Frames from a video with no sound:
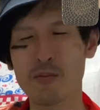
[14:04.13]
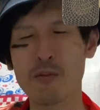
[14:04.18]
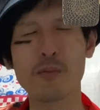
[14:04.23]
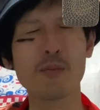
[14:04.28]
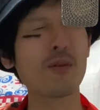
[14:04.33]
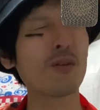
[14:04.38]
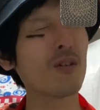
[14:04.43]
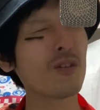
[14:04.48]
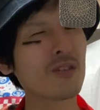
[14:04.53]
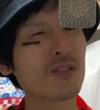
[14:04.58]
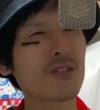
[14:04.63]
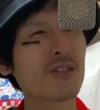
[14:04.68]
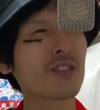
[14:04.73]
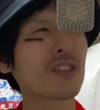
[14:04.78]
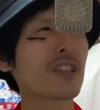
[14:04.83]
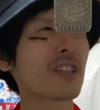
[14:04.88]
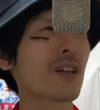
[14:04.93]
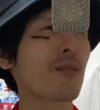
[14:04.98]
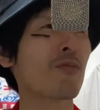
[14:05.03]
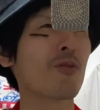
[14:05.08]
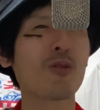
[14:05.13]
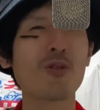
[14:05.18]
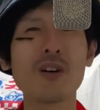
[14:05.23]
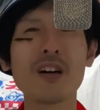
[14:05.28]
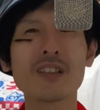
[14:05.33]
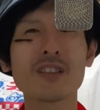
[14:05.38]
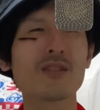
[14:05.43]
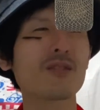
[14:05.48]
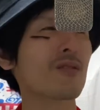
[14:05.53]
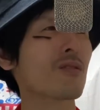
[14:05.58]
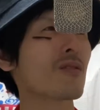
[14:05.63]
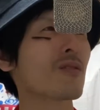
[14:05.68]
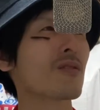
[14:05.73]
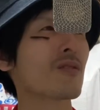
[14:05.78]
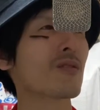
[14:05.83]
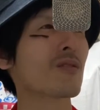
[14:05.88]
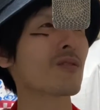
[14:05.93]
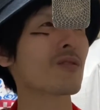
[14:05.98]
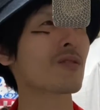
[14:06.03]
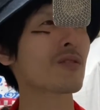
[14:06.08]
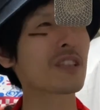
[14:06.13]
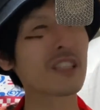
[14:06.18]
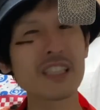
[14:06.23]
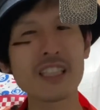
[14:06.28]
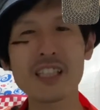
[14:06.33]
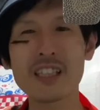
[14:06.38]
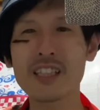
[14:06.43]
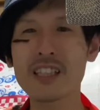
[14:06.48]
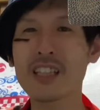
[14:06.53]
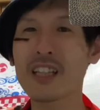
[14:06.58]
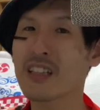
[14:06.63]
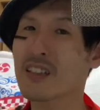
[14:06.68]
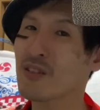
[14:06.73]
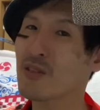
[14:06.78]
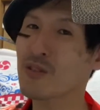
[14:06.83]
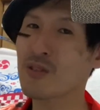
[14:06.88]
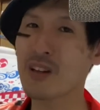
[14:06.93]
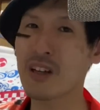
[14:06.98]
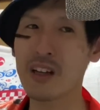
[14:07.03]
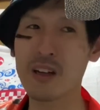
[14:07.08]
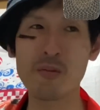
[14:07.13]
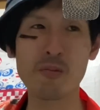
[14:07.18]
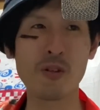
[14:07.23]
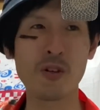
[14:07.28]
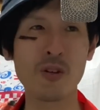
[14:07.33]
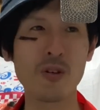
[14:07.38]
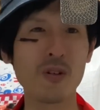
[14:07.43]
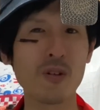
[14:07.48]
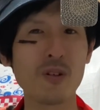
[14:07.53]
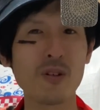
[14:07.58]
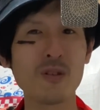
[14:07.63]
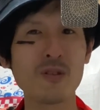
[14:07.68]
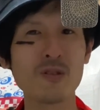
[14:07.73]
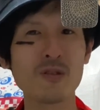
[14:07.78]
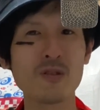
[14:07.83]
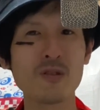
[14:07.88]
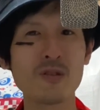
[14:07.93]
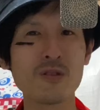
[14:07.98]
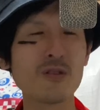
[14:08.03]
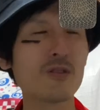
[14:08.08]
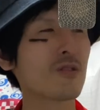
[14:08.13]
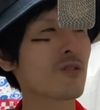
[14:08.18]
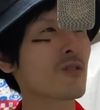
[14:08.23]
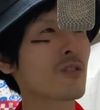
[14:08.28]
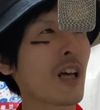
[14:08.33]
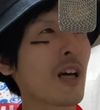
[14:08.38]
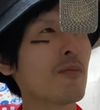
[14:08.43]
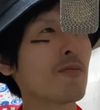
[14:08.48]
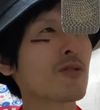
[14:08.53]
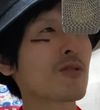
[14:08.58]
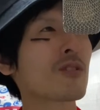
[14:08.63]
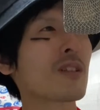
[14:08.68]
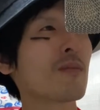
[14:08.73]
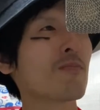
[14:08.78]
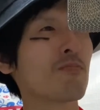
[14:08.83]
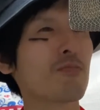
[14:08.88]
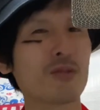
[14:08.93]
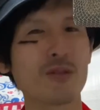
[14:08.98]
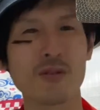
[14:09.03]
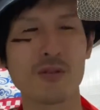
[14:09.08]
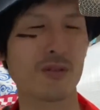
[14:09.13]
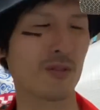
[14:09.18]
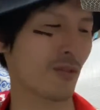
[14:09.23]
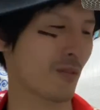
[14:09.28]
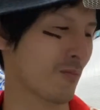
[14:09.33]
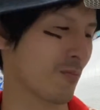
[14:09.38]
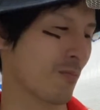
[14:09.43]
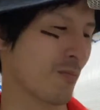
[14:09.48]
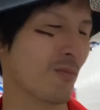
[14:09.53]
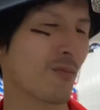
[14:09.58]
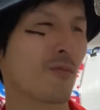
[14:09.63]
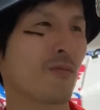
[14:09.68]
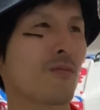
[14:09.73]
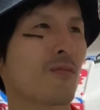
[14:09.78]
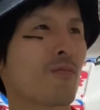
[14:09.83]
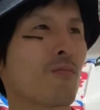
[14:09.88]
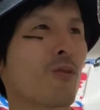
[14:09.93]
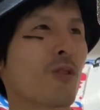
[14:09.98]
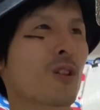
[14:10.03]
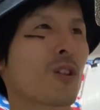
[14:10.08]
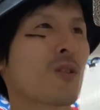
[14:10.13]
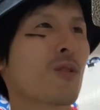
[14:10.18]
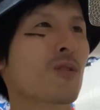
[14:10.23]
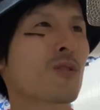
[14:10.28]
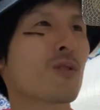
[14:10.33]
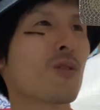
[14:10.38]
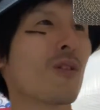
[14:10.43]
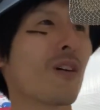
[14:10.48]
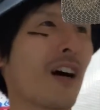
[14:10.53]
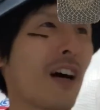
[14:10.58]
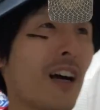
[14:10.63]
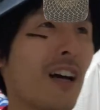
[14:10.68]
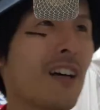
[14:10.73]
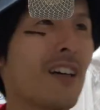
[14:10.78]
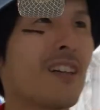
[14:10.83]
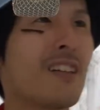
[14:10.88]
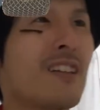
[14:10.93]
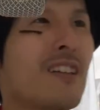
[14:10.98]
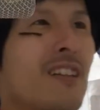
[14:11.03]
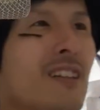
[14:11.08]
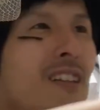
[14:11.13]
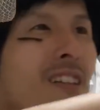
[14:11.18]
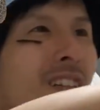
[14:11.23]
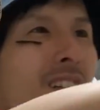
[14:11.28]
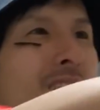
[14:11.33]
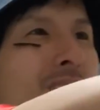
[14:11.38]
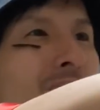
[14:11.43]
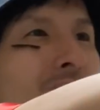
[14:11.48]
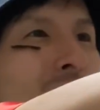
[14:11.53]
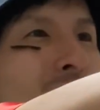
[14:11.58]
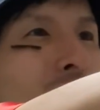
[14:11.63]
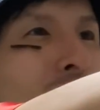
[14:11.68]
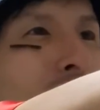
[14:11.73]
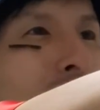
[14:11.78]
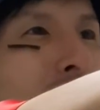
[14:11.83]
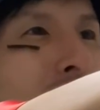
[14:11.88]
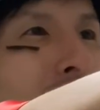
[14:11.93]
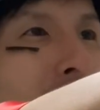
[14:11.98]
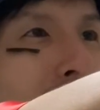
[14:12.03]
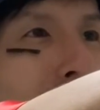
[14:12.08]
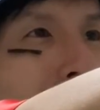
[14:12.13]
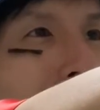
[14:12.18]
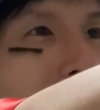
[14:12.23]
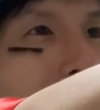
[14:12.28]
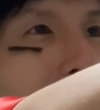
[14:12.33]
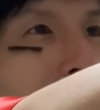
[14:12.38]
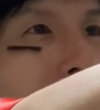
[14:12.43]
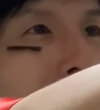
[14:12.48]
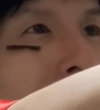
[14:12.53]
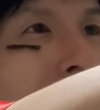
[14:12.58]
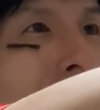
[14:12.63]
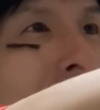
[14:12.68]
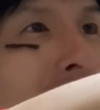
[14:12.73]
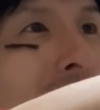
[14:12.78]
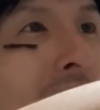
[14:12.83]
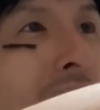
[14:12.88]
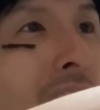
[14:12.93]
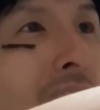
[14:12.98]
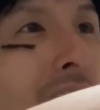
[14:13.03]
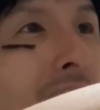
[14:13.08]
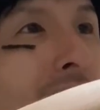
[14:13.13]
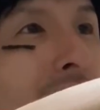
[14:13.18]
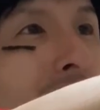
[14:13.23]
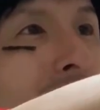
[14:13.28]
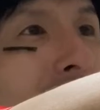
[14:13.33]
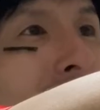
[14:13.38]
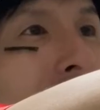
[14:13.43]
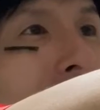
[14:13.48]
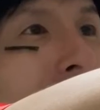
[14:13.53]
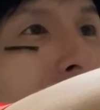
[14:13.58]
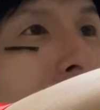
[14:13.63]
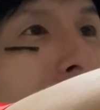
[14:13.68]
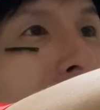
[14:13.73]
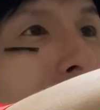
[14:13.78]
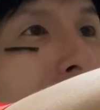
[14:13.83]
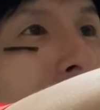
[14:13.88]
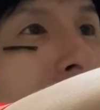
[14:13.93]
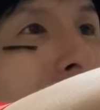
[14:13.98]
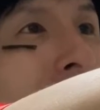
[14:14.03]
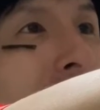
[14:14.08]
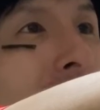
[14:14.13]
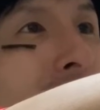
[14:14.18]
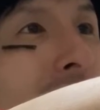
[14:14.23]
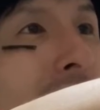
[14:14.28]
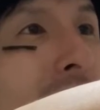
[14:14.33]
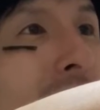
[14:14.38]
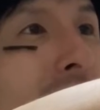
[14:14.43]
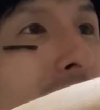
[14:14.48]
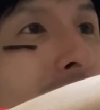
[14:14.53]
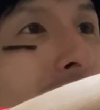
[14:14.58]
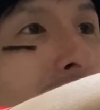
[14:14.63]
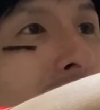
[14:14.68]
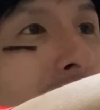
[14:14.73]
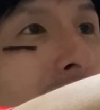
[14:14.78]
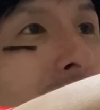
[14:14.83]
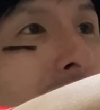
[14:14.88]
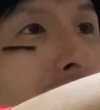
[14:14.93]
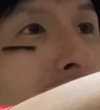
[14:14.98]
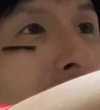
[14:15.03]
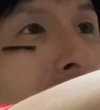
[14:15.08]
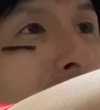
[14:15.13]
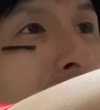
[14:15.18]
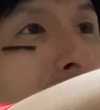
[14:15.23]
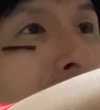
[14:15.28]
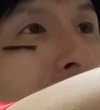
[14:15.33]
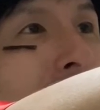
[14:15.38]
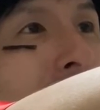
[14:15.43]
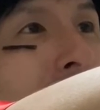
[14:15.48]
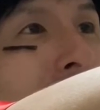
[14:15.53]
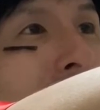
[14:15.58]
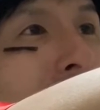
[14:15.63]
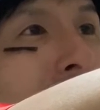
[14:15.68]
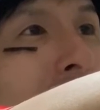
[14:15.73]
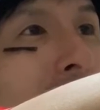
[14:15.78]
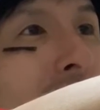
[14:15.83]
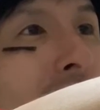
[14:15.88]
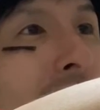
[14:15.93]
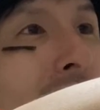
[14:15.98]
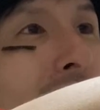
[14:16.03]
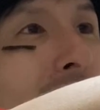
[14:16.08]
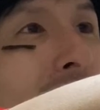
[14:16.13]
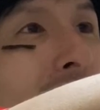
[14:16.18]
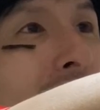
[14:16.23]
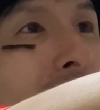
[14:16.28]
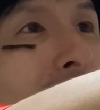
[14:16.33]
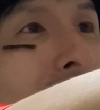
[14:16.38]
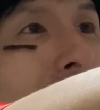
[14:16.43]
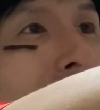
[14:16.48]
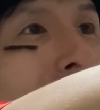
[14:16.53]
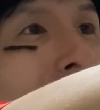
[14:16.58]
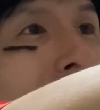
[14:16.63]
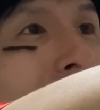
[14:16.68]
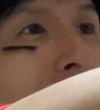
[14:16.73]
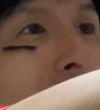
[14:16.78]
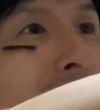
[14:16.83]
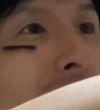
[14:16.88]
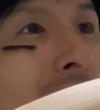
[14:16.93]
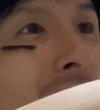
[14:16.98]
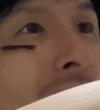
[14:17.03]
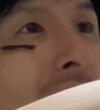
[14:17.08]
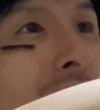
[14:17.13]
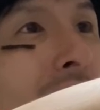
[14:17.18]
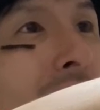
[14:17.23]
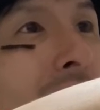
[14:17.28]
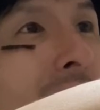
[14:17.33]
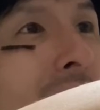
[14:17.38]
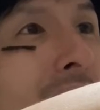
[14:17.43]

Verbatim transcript: もうぼーっとしてたらもう5月過ぎちゃってたってことかな、もう。タイムスリップ、もう記憶障害。そういうことでしょうか。さあ。さあさあさあさあさあさあさあさあ。